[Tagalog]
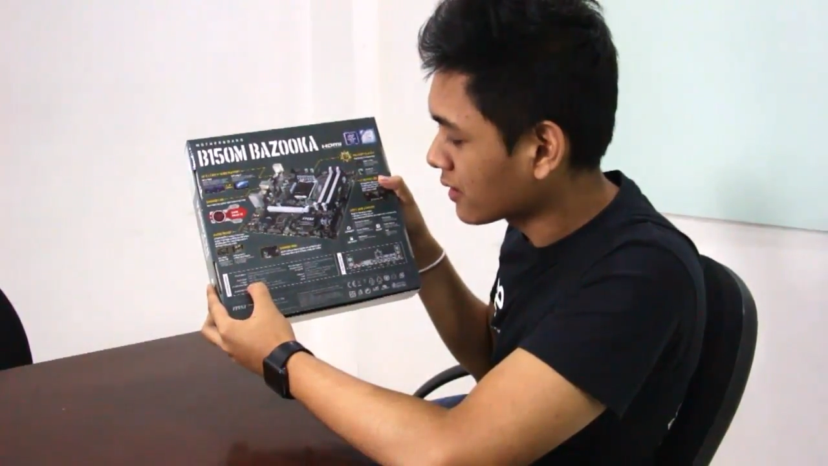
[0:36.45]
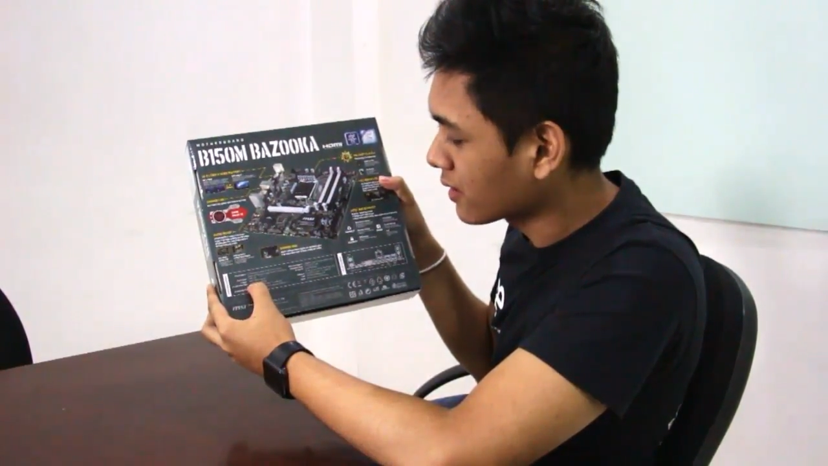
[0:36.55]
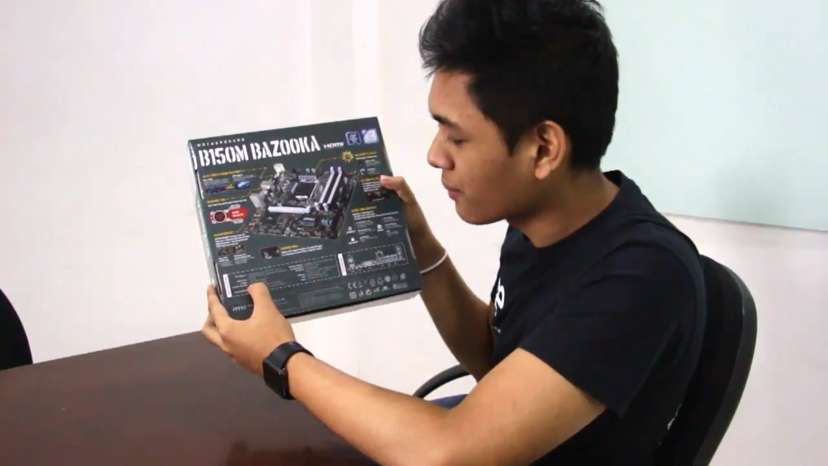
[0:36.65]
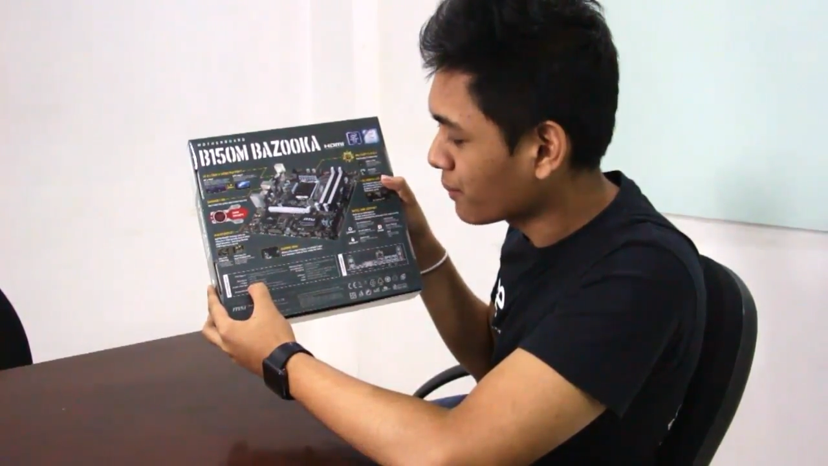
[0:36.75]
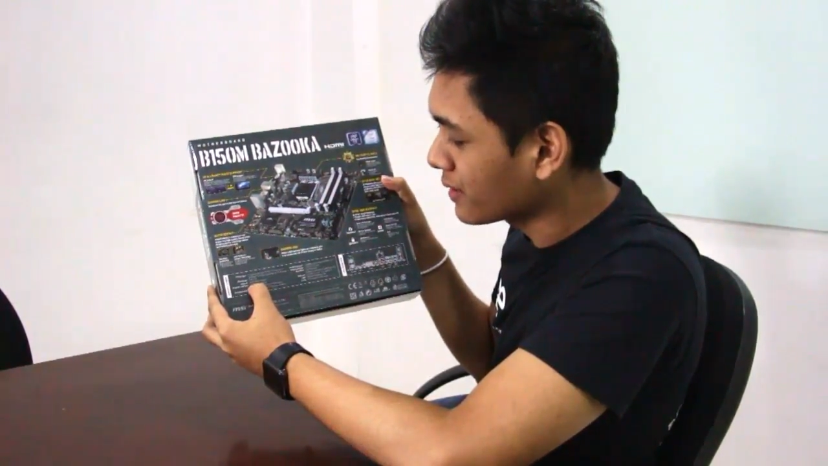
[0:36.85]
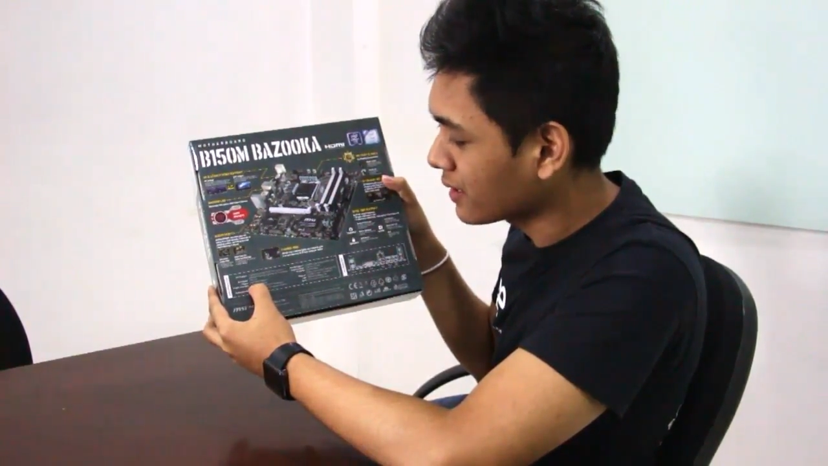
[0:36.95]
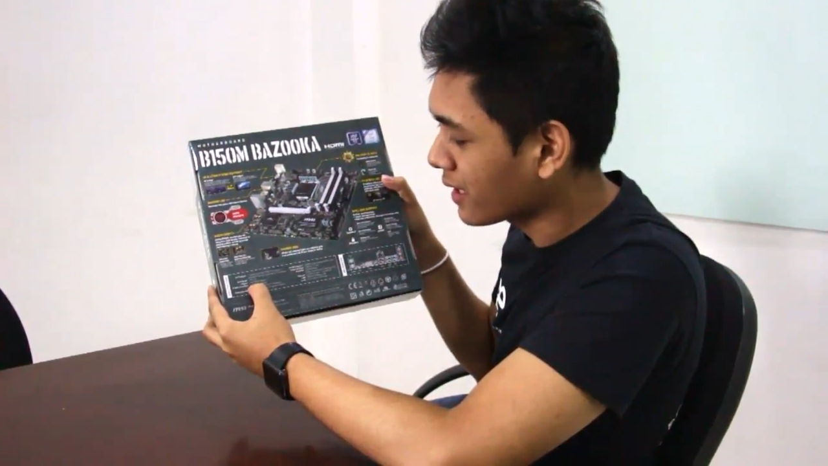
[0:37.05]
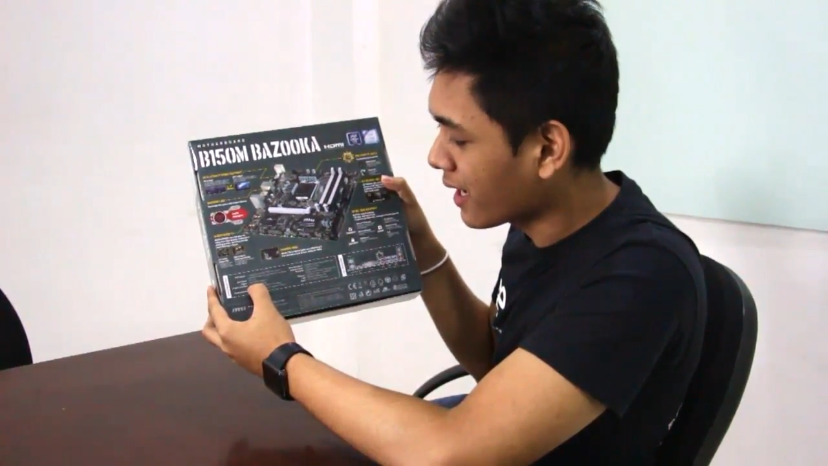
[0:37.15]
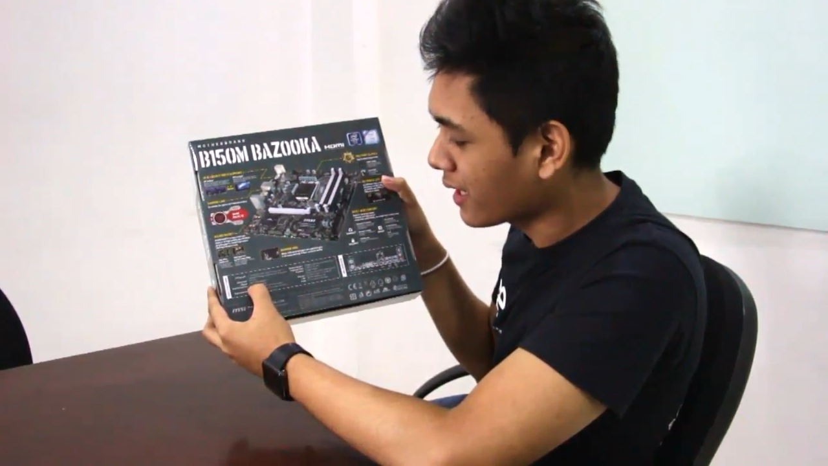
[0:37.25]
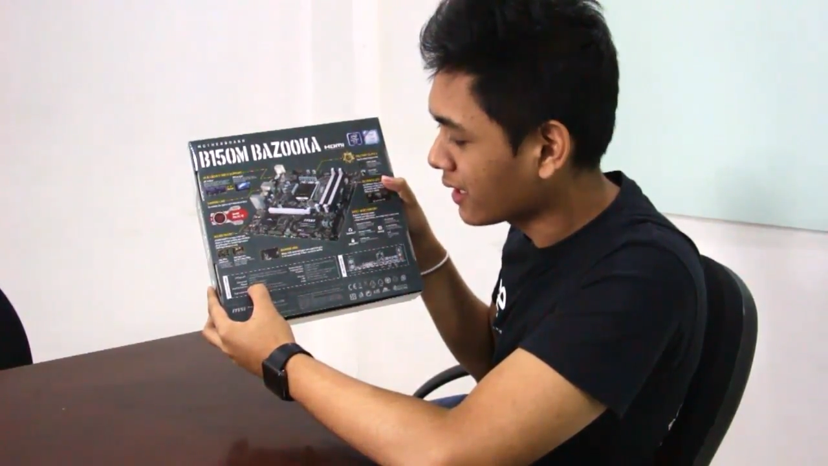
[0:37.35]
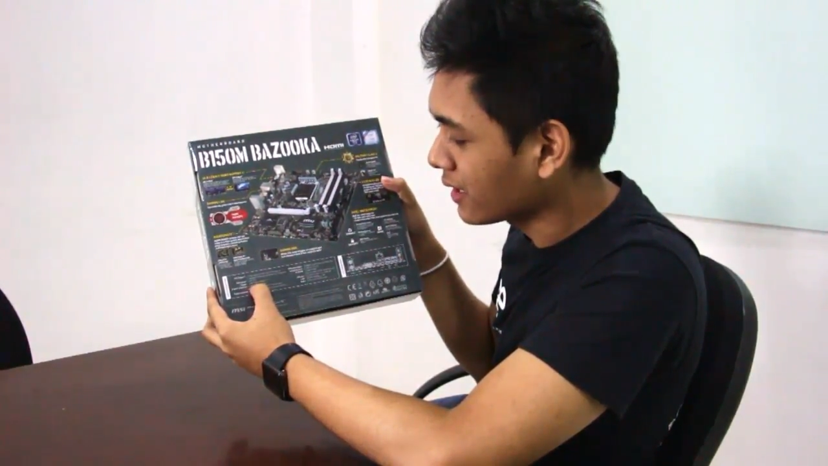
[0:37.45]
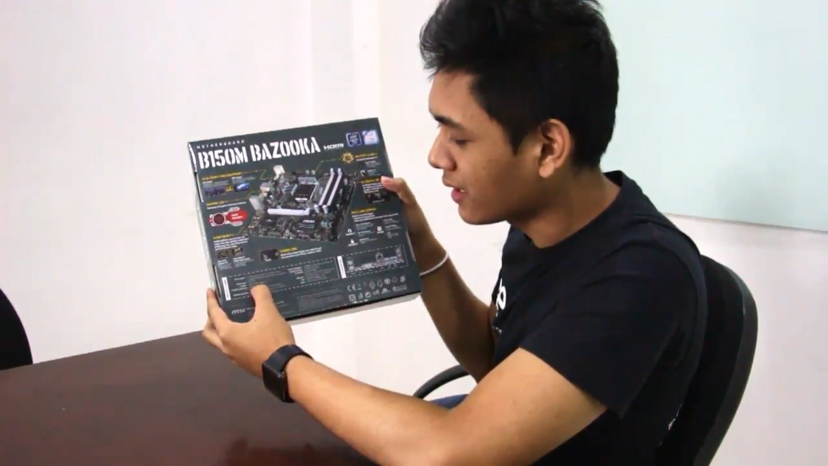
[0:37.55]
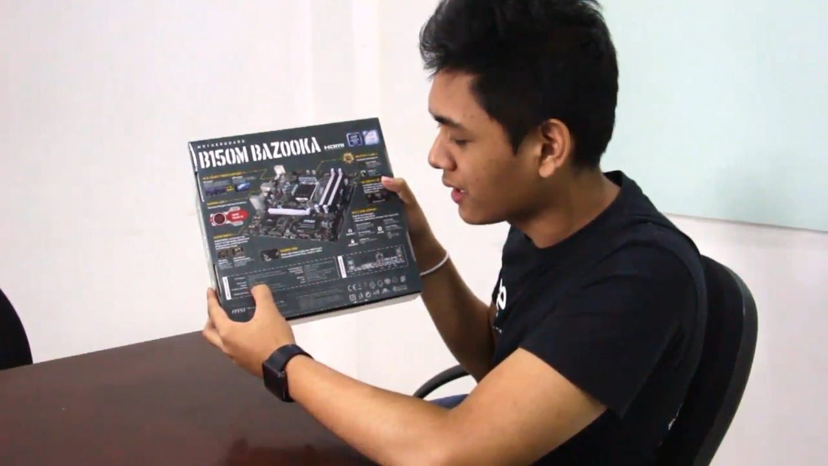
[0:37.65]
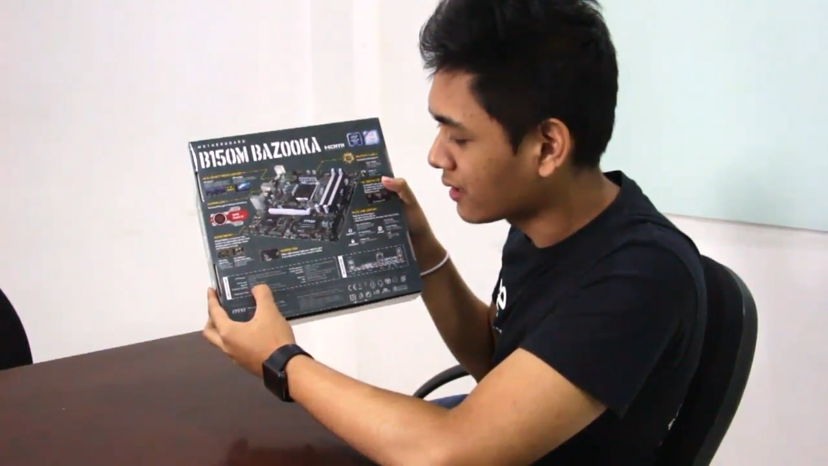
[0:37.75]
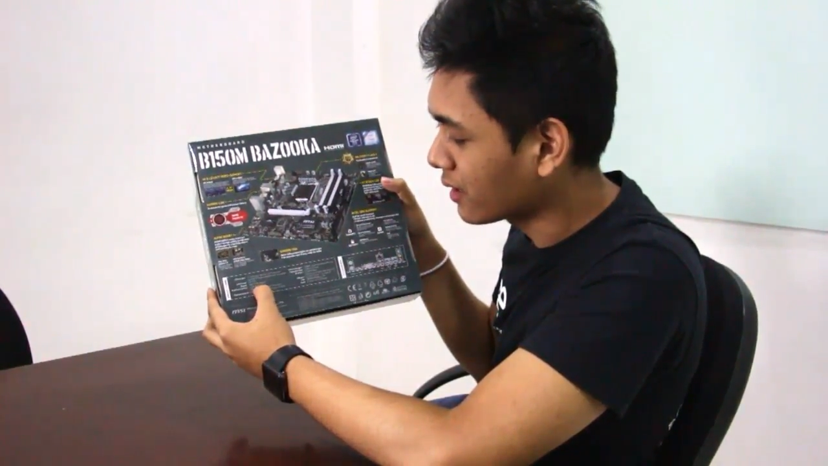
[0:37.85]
isang PCIe